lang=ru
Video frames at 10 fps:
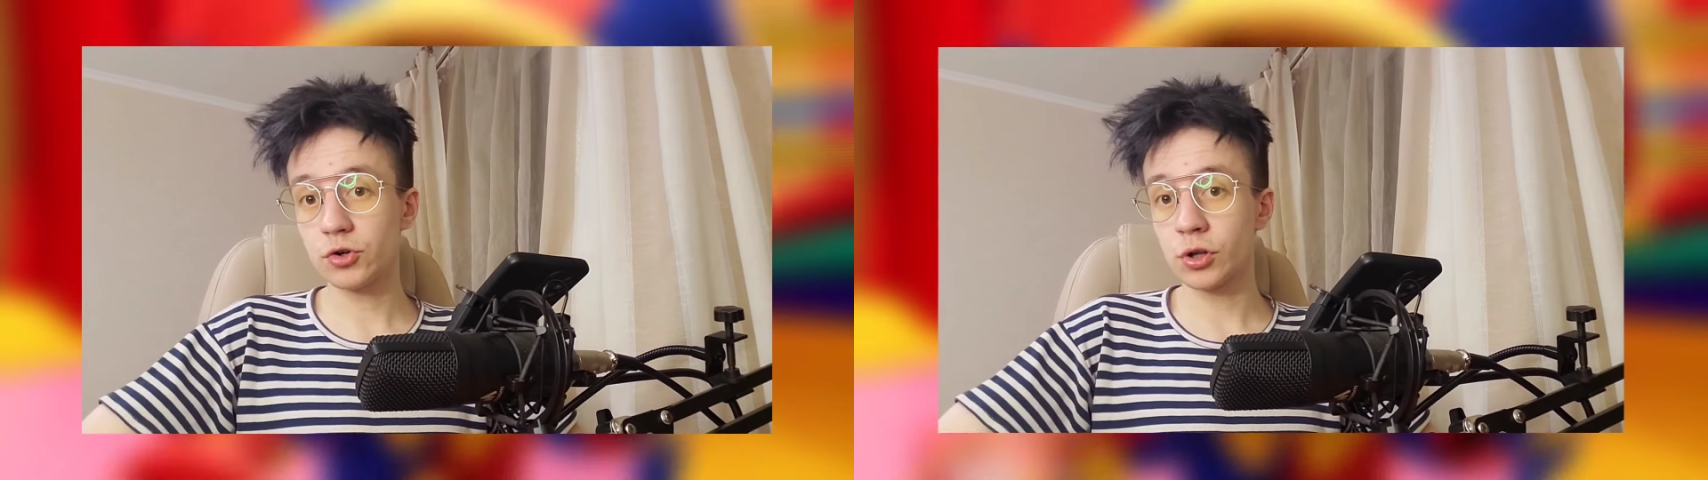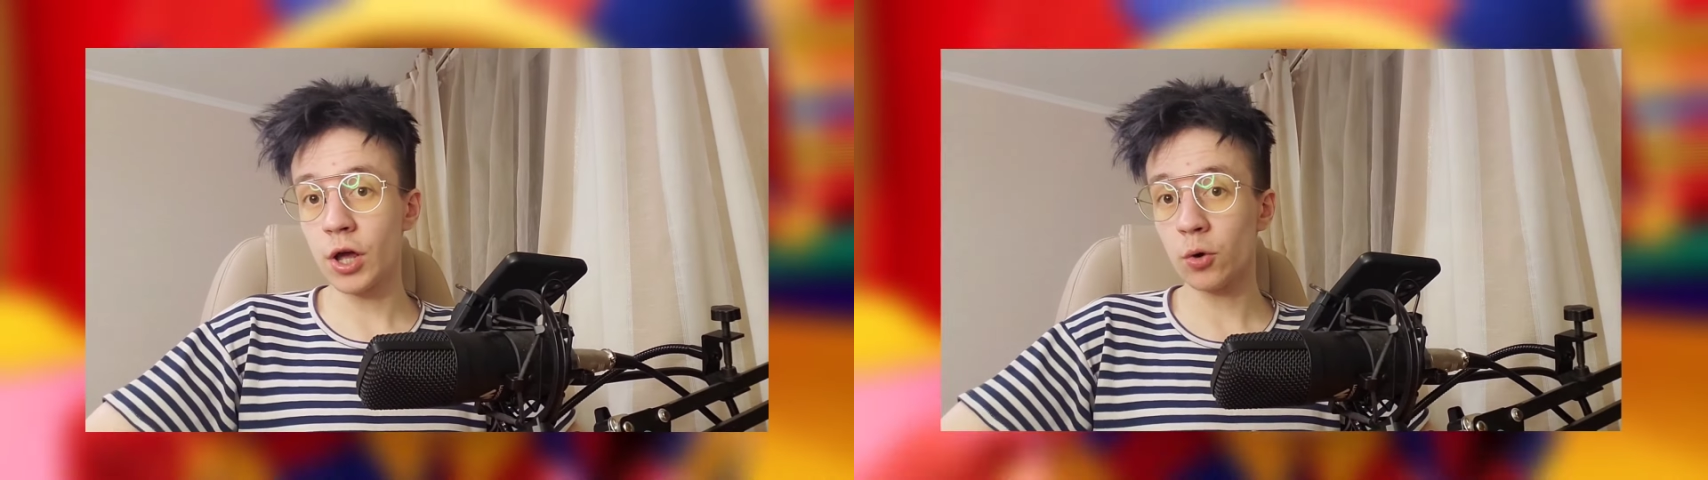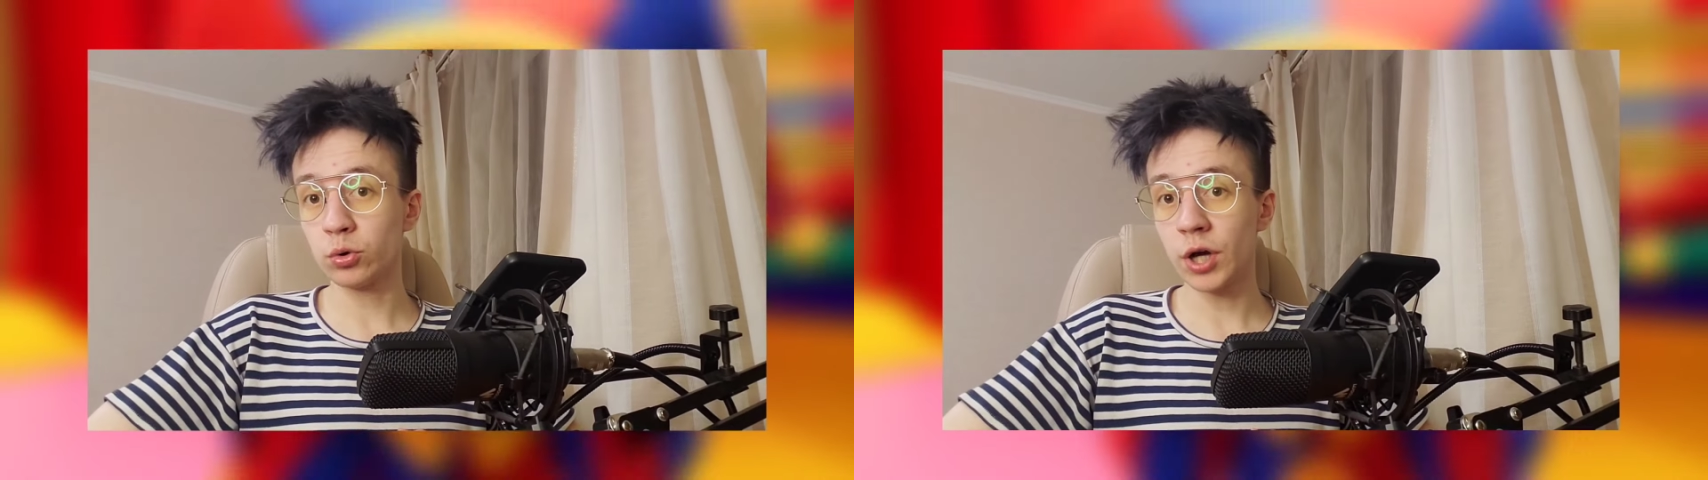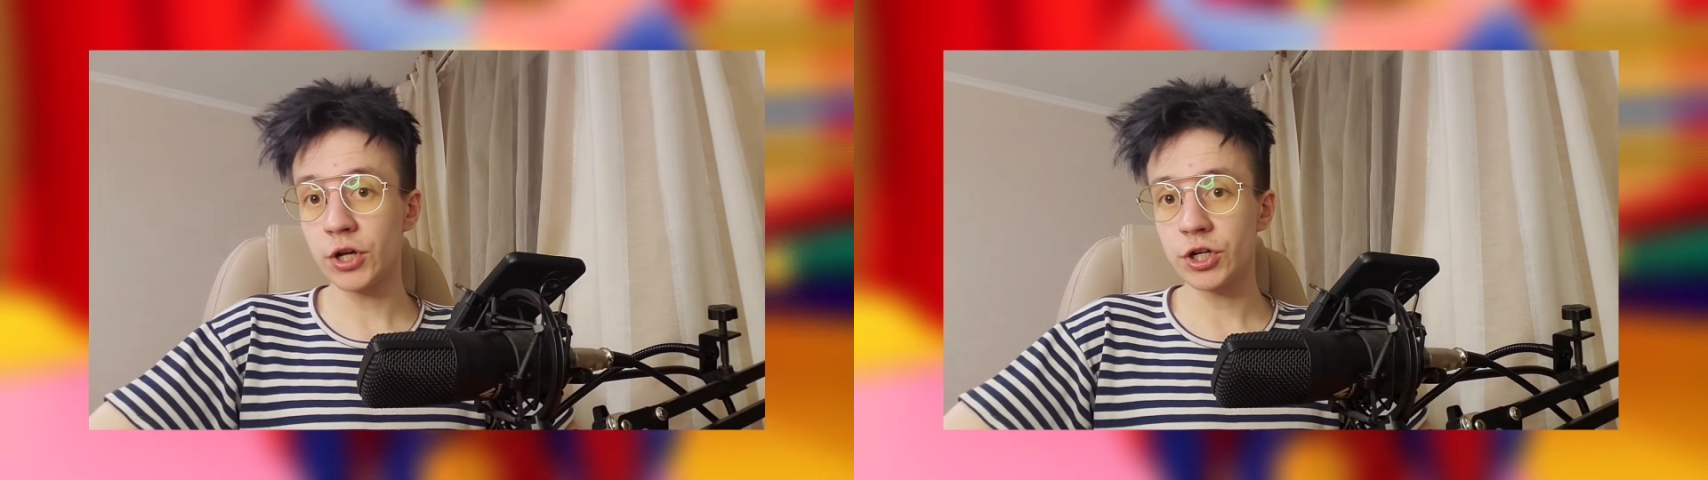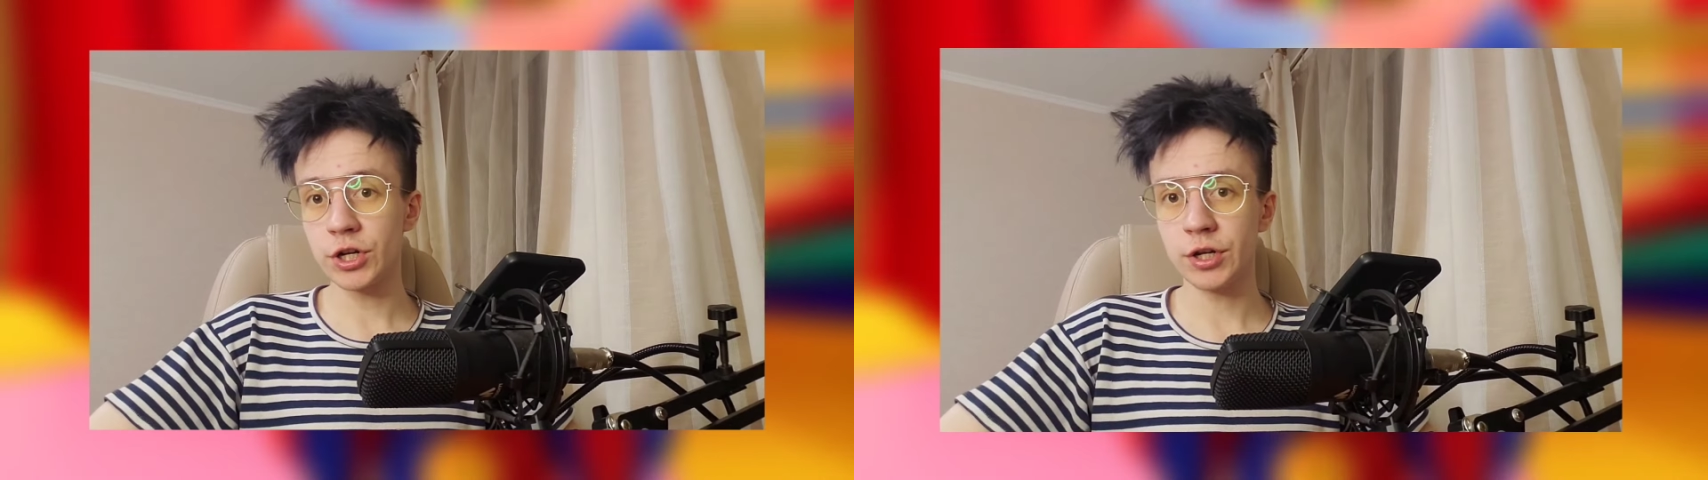желаю
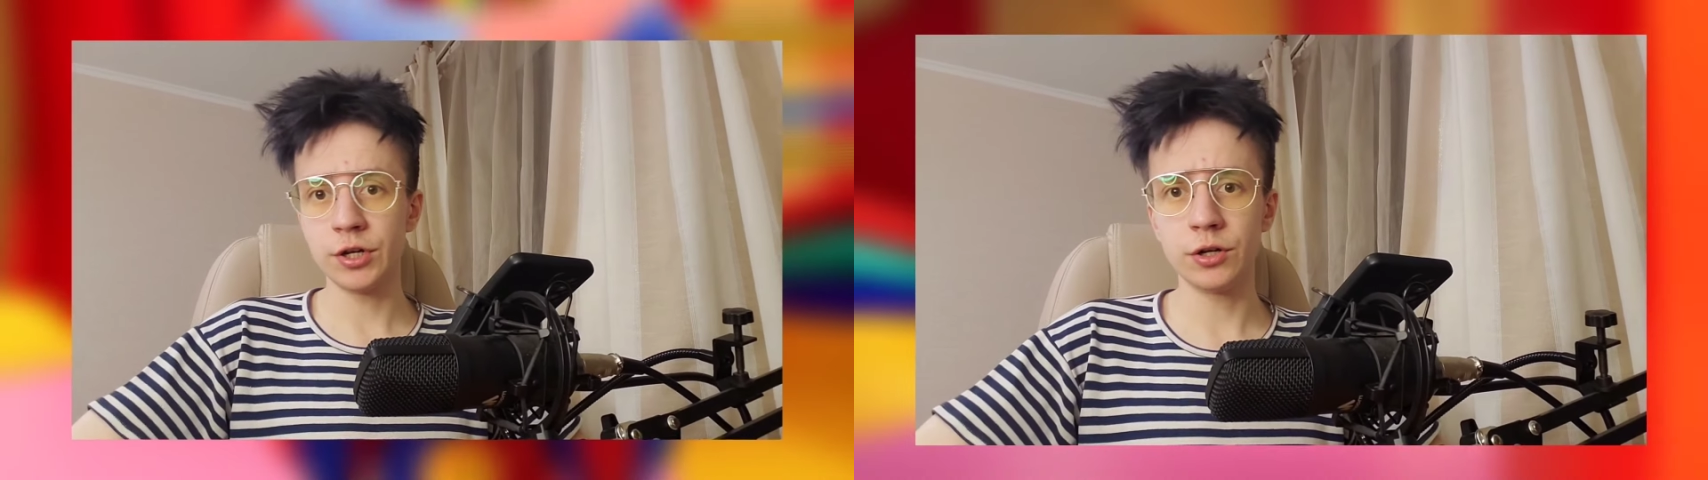удачи и